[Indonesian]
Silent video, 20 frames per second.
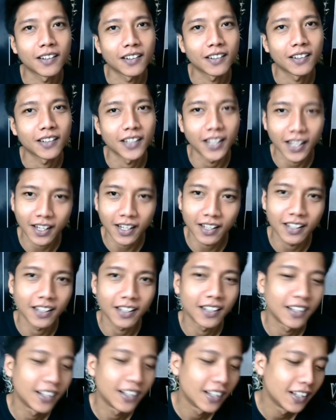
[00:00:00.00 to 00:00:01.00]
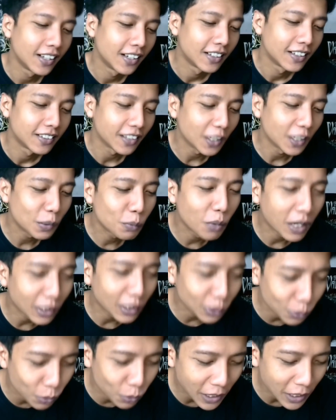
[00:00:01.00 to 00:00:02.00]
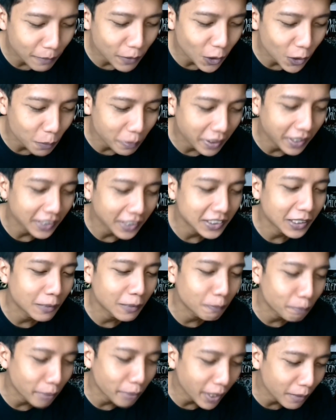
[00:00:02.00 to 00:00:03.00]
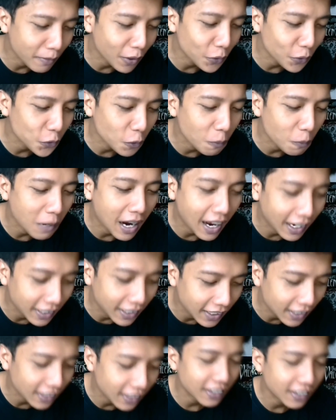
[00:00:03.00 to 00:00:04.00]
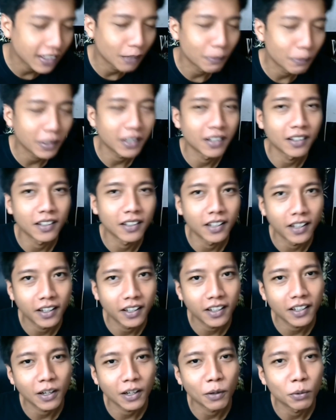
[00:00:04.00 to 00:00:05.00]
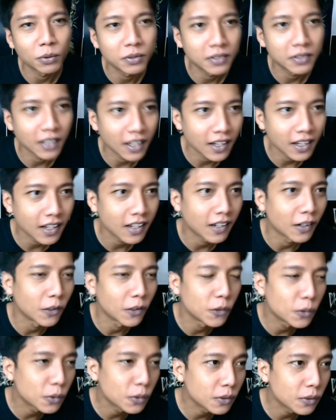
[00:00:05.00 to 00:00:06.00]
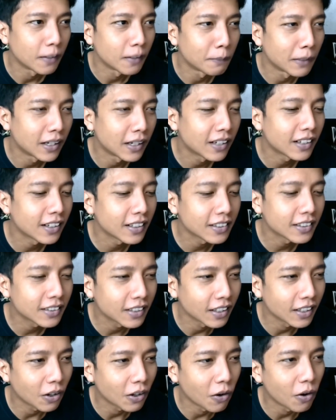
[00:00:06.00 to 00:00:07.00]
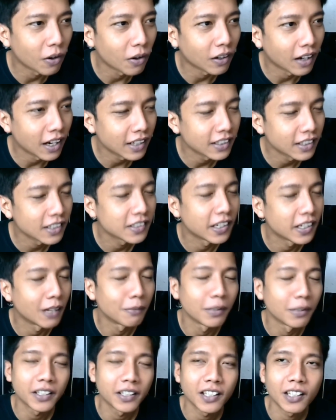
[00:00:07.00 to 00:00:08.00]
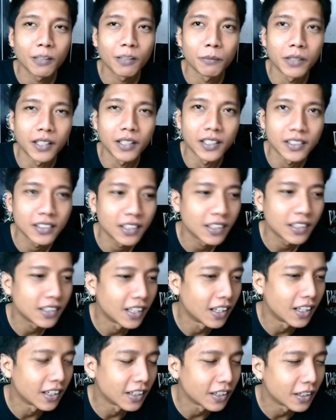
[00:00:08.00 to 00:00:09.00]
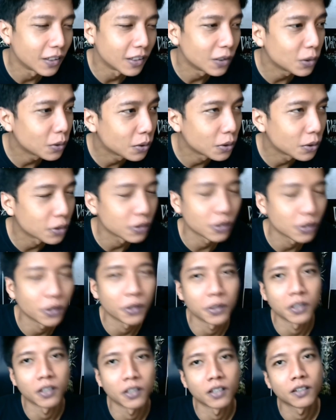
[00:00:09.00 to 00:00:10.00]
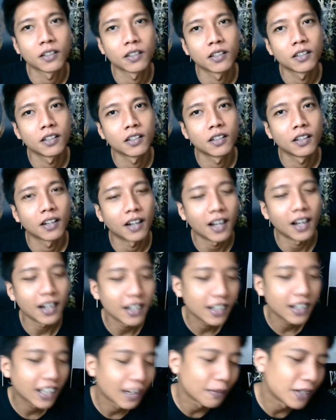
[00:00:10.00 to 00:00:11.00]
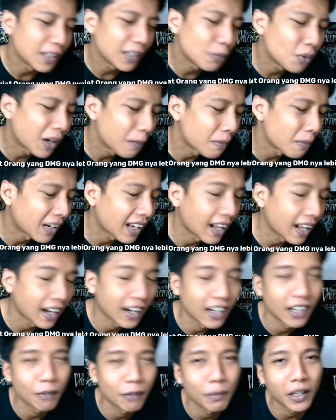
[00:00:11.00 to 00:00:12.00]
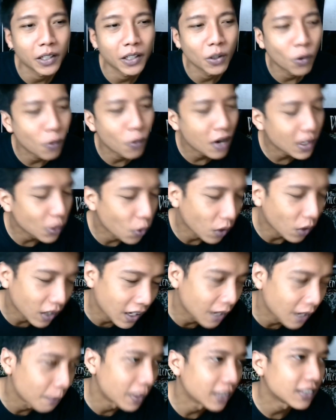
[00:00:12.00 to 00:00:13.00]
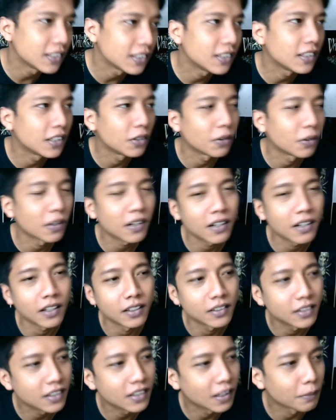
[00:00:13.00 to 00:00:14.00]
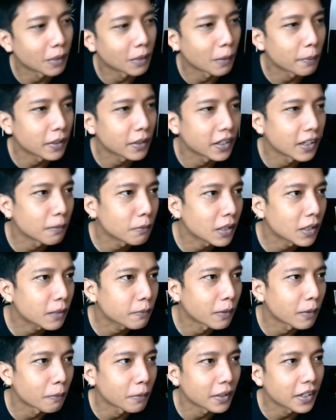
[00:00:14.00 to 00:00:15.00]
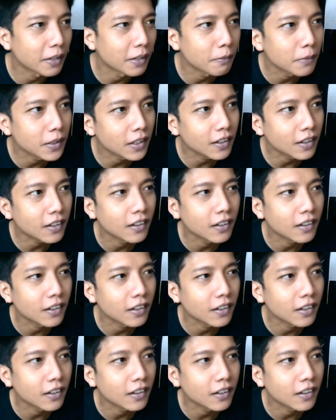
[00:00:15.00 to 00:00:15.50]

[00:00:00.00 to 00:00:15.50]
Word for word: Ya. Jadi buat lu yang baru main Gas Impact, baru nyobain demek gede, nggak usah lu mengkritik orang yang demeknya lebih kecil dari lu, coy. Karena game ini bukan perkara demek doang, norabat sih jadi orang anjing, apa-apa demek, apa demek